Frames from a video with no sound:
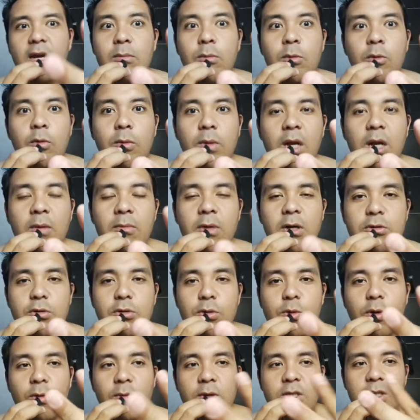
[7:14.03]
yang yang
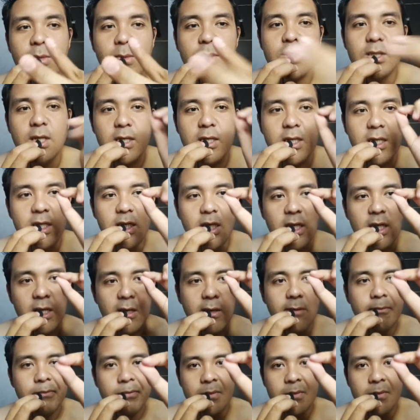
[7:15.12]
maksud gue masih bisa di